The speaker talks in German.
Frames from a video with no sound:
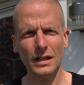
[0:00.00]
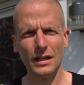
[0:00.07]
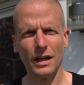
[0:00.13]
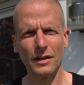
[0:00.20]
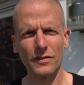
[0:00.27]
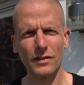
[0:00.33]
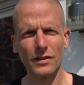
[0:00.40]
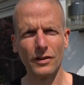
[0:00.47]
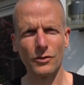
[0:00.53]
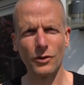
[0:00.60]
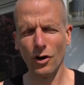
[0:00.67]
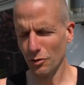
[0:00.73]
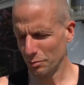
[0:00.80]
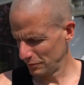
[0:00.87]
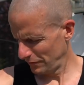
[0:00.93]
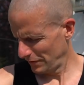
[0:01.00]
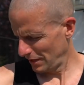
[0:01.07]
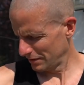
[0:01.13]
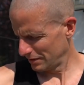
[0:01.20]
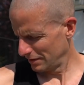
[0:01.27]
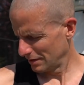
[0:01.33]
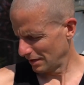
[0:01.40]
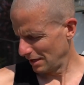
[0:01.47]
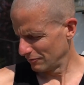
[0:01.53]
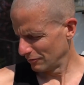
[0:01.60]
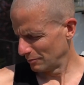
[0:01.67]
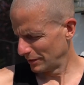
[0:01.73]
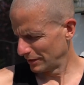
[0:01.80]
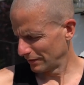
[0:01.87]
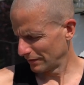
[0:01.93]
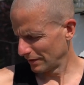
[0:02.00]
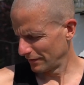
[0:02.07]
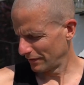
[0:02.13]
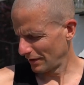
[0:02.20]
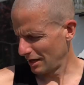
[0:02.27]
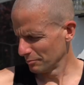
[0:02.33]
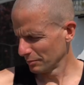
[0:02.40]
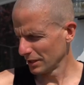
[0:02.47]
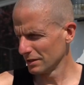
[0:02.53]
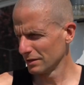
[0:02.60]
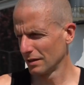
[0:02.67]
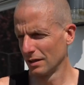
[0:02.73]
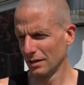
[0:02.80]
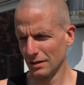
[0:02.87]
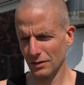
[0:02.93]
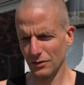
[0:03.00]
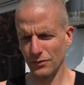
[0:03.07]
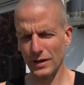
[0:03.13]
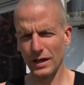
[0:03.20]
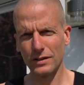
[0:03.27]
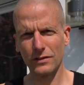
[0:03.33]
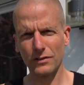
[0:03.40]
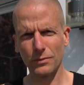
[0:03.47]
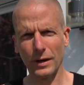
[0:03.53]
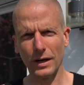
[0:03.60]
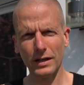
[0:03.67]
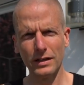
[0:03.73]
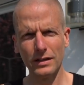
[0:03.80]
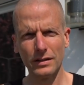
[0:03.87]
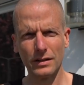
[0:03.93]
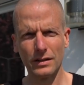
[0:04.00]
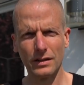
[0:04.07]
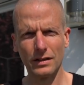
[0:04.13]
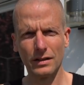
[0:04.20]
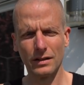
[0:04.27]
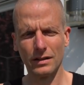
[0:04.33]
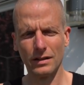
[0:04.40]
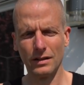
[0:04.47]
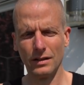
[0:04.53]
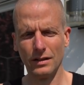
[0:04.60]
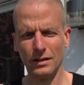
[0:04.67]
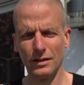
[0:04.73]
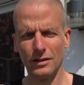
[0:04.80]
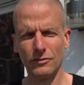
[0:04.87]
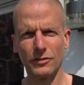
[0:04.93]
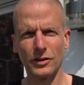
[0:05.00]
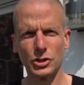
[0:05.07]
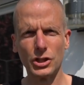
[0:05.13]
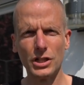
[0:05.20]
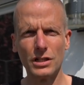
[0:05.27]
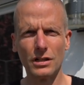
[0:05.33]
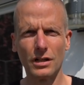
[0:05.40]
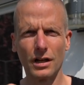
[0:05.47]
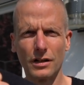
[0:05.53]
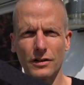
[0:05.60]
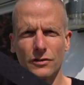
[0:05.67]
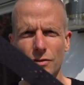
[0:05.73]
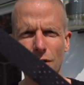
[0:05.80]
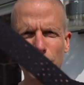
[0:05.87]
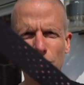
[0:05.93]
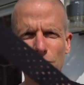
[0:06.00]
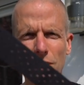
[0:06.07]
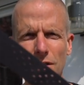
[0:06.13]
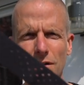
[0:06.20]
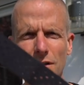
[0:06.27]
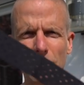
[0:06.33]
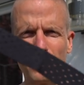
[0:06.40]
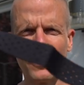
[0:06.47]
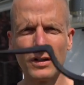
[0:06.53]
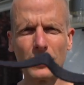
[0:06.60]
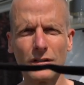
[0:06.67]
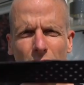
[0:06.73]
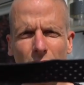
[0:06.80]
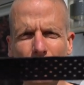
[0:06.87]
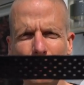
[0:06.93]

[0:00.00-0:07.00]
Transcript: Hat sich also auch bewährt, egal wo man das Ganze anbringt. Es werden zwei verschieden lange Straps mitgeliefert.